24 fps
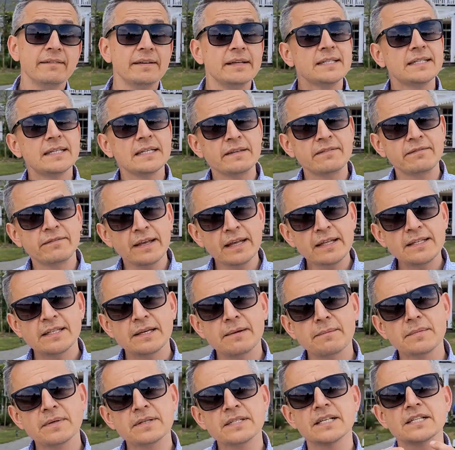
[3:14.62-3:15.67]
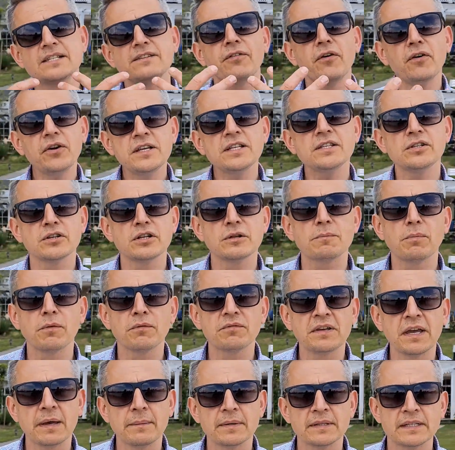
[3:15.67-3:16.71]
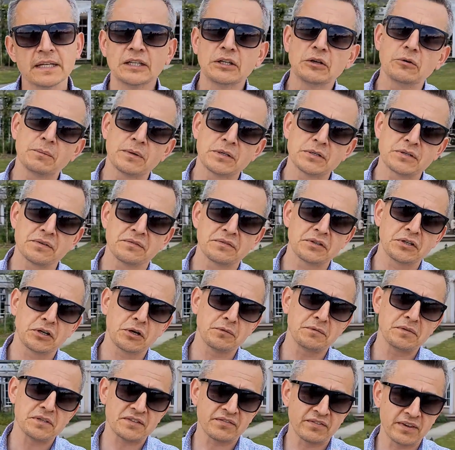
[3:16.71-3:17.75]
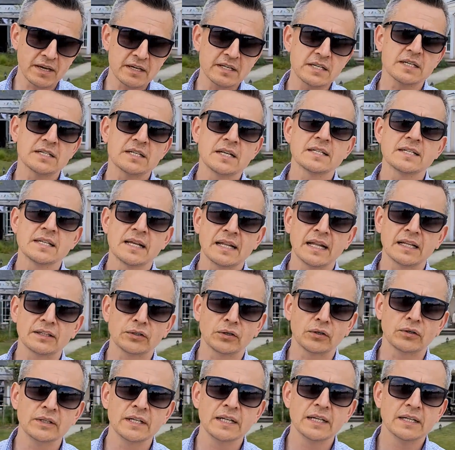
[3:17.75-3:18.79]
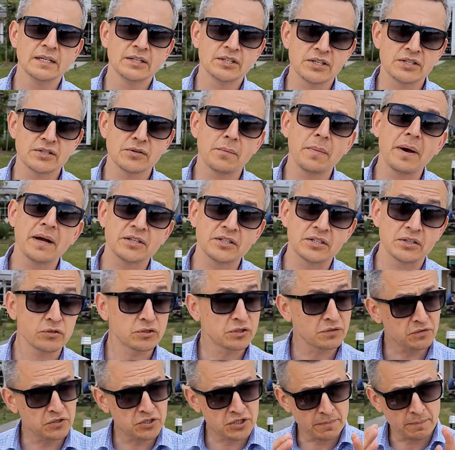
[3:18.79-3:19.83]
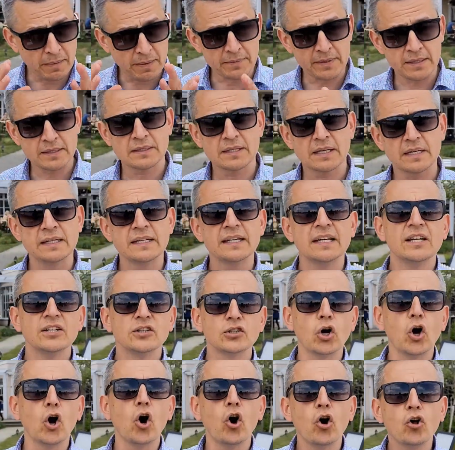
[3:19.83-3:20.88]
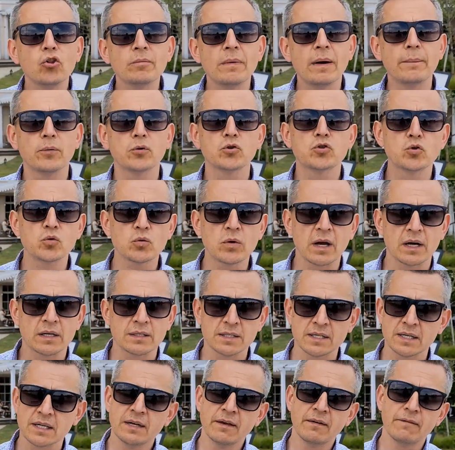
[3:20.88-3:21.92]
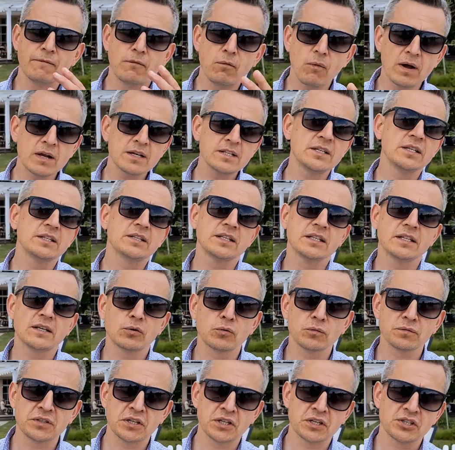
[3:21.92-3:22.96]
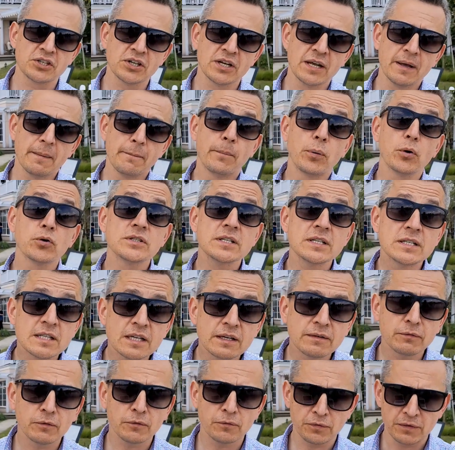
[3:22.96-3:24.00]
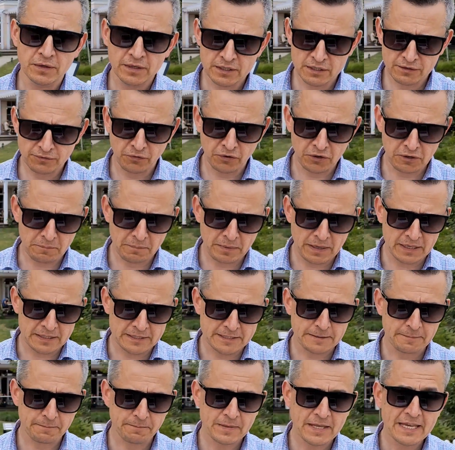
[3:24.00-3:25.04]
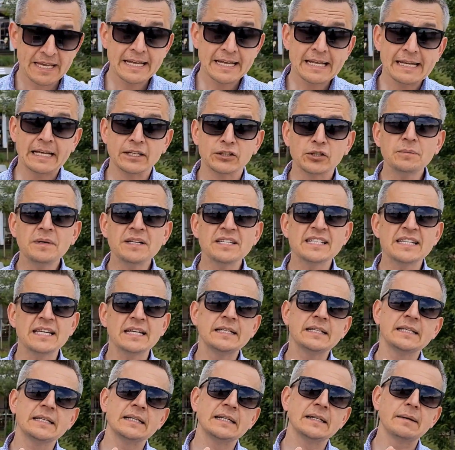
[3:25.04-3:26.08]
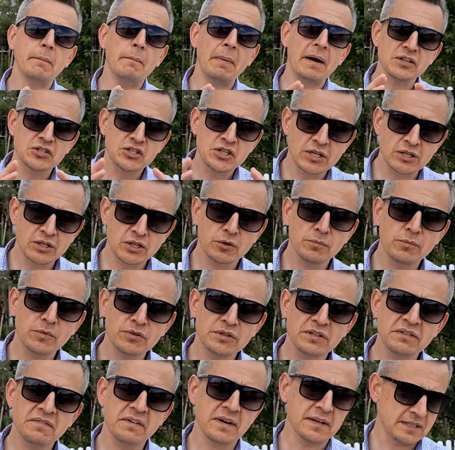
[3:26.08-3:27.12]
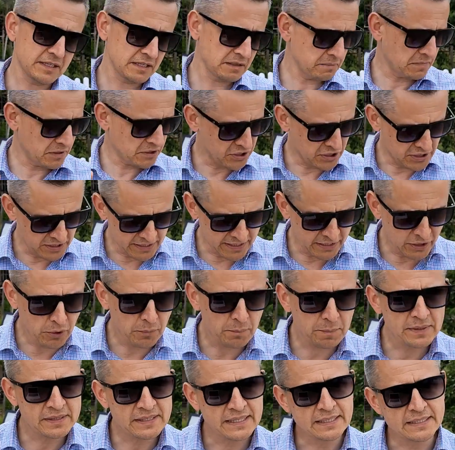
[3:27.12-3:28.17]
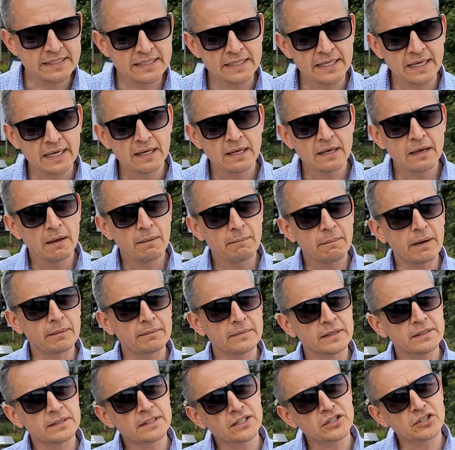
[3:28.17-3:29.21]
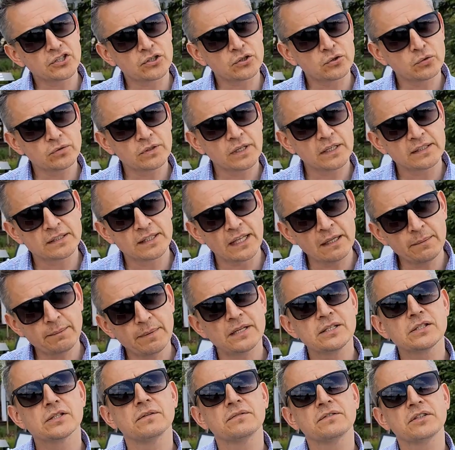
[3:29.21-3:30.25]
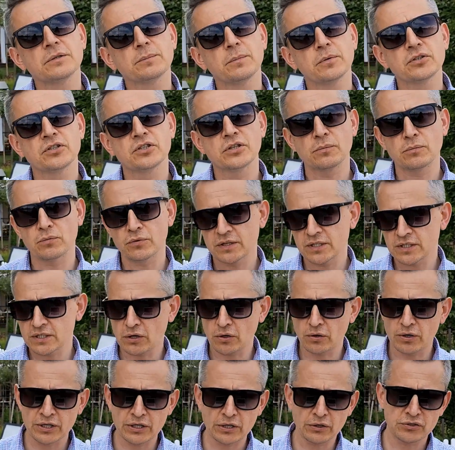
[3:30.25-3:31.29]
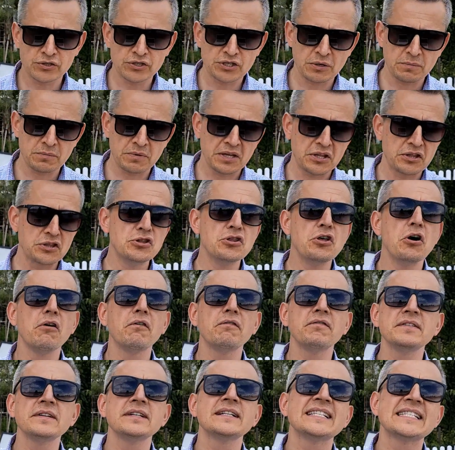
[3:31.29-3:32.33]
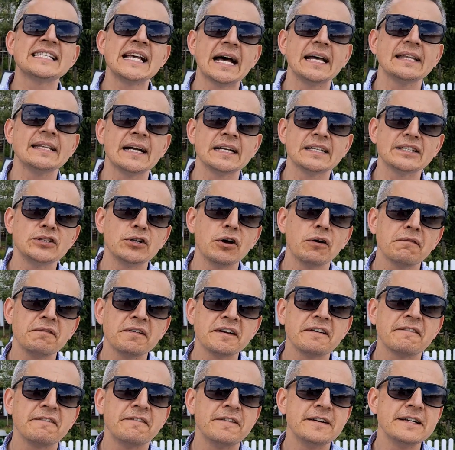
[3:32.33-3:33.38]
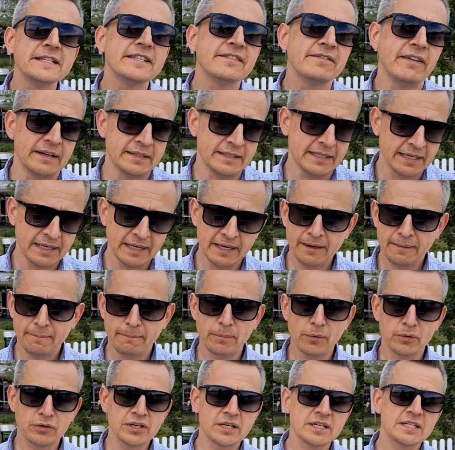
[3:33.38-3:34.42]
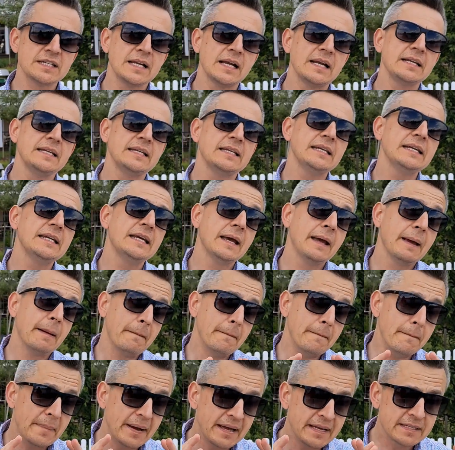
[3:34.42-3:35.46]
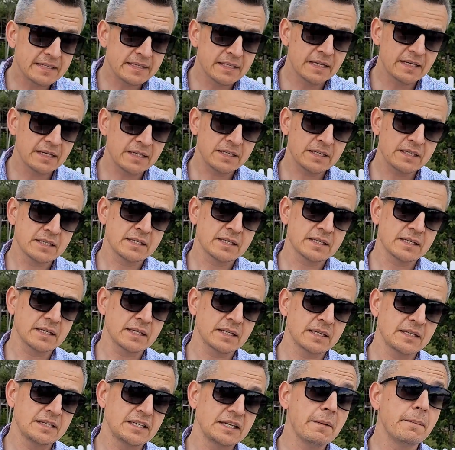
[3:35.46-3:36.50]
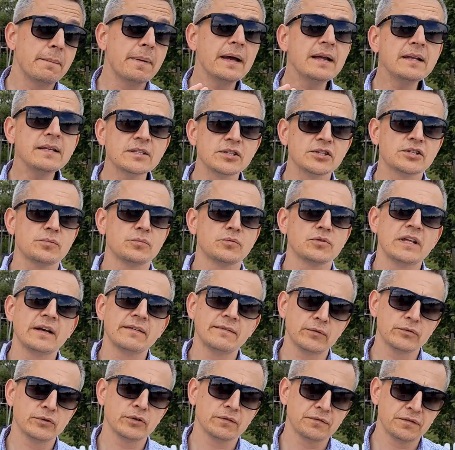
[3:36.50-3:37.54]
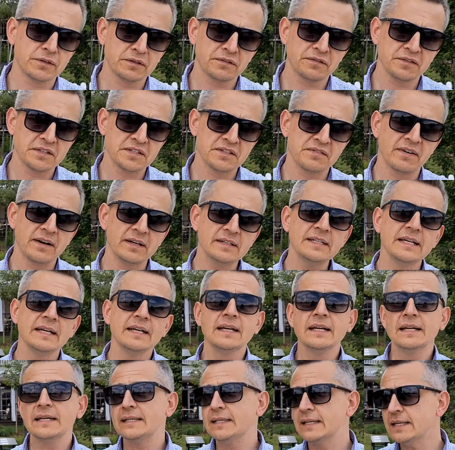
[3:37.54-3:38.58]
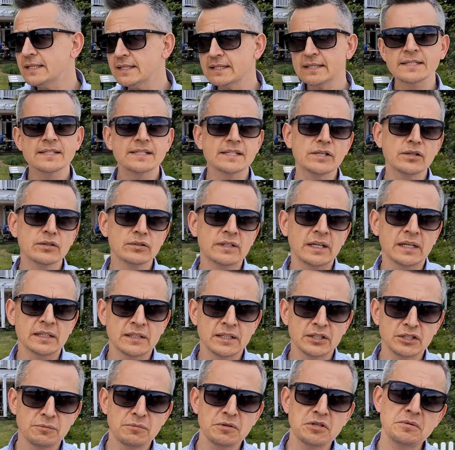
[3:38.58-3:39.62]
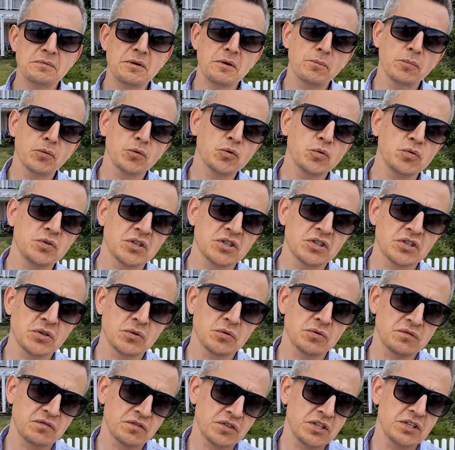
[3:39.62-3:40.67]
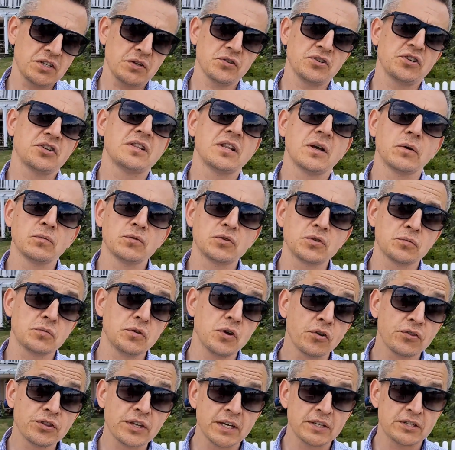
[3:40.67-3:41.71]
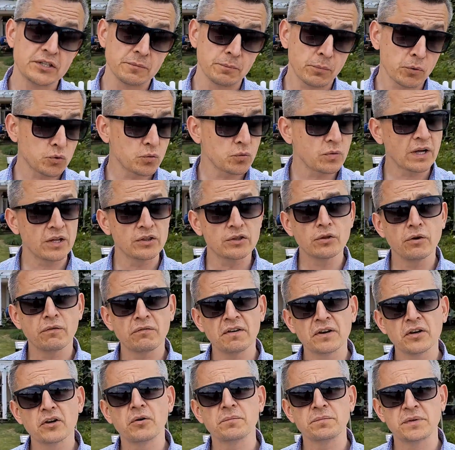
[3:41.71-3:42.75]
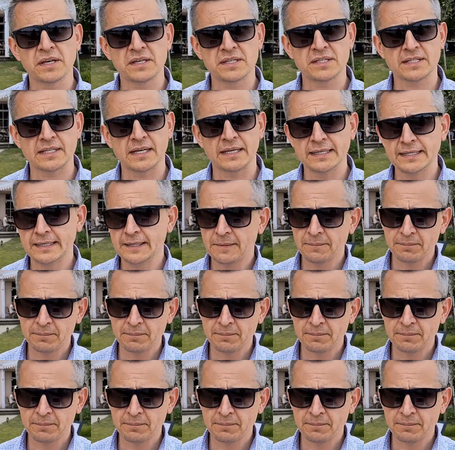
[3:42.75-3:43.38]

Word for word: Więc im więcej my ze swojej strony powiemy takiemu pracownikowi, jest większa szansa na to, że zobaczy. Oczywiście pamiętaj, to on ma poszukać właśnie tych również pozytywów swojej pracy. Natomiast kiedy ma silną motywację, ma silne kompetencje, pamiętaj, że tutaj ten pracownik potrzebuje z kolei od Ciebie nowych zadań, nowych wyzwań, bo jeżeli będziesz, e, nie będziesz mu dawał nowych wyzwań, jest ryzyko takie, że będzie miał poczucie, że już wszystko się nauczył i odejdzie, poszuka nowego miejsca.